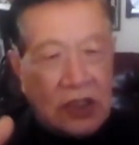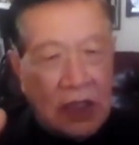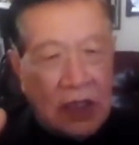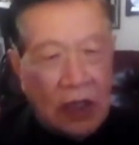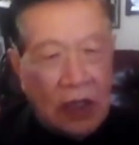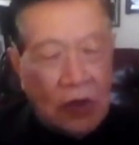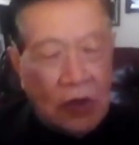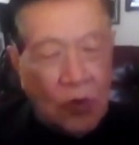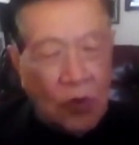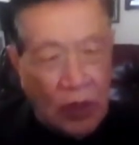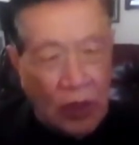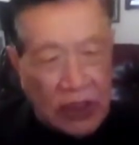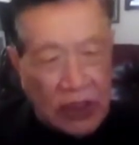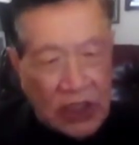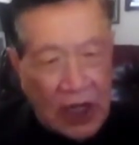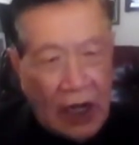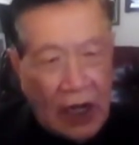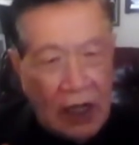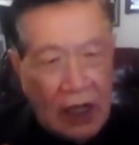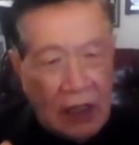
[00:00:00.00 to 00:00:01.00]
这个国
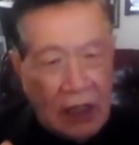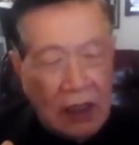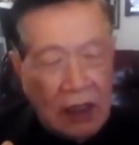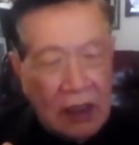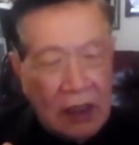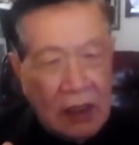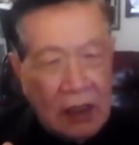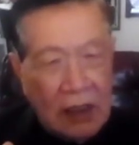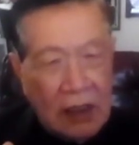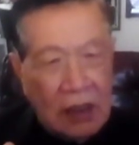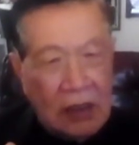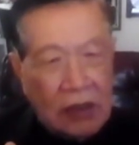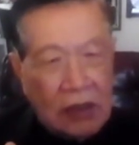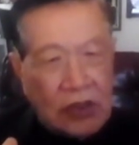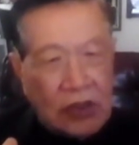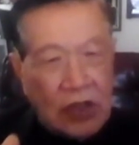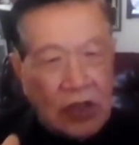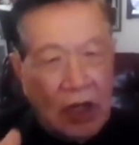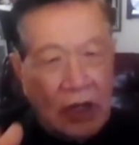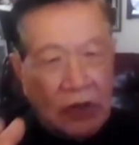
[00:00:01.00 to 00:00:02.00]
家
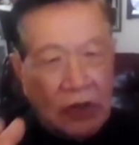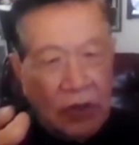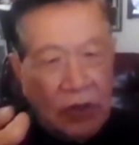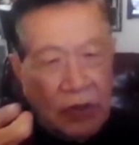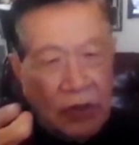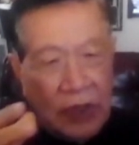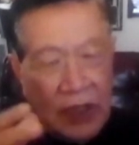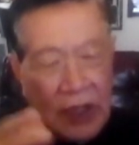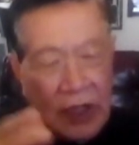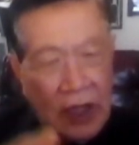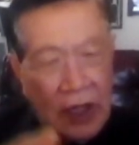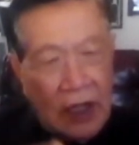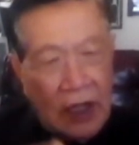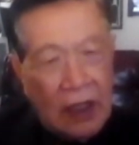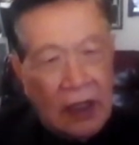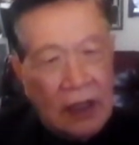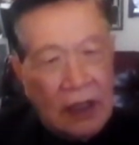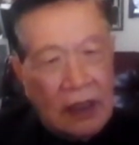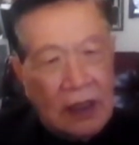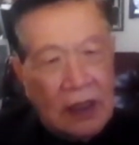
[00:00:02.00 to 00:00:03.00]
就要有一
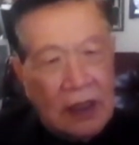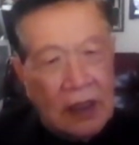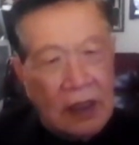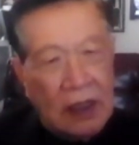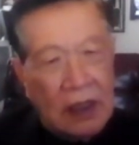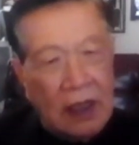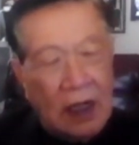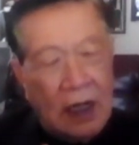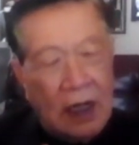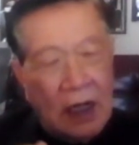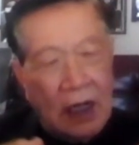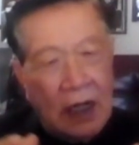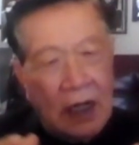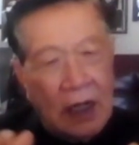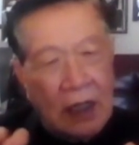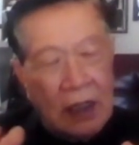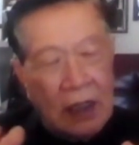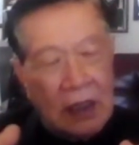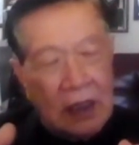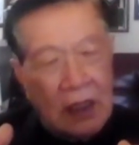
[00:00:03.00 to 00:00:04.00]
个
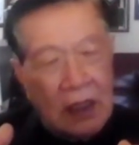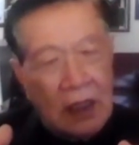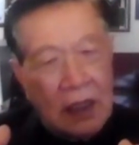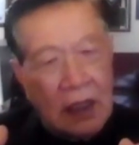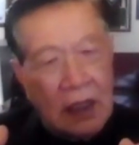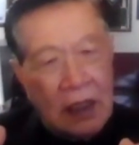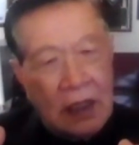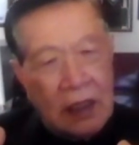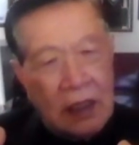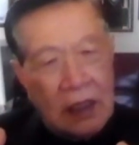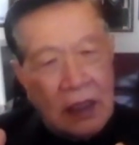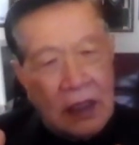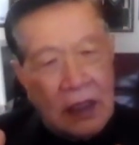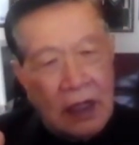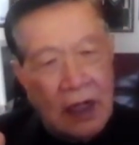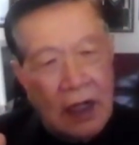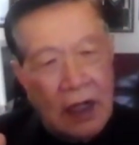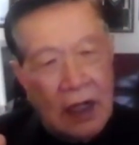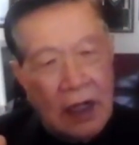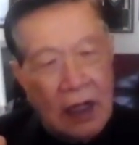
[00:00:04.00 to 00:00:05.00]
呃一
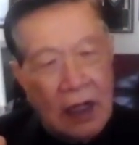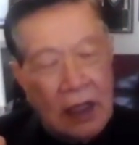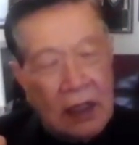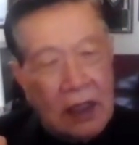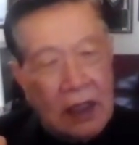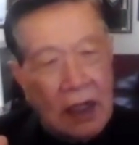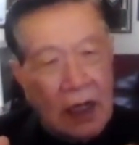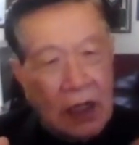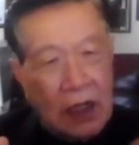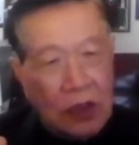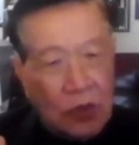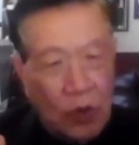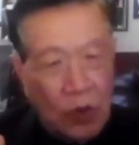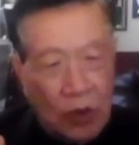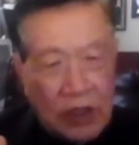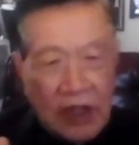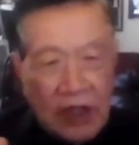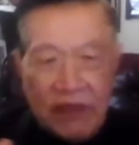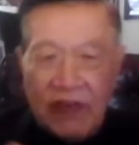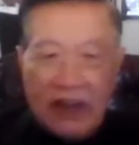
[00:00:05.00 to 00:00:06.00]
个很
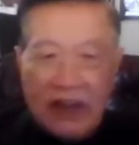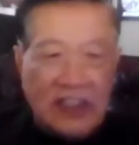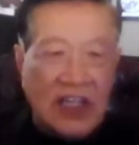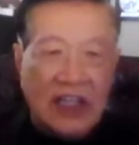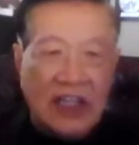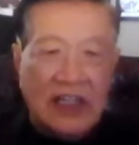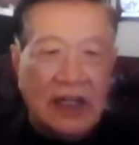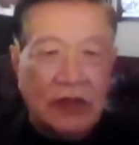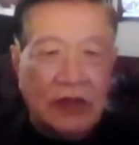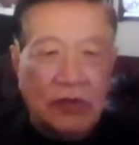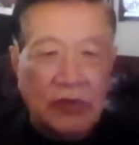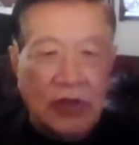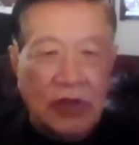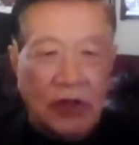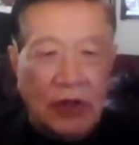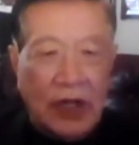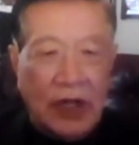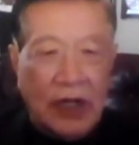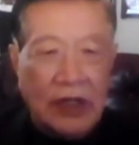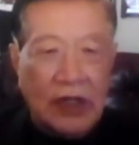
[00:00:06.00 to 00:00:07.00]
多地方现在都
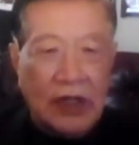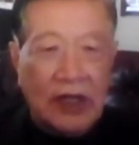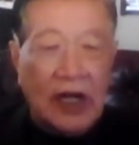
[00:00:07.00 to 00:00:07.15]
有了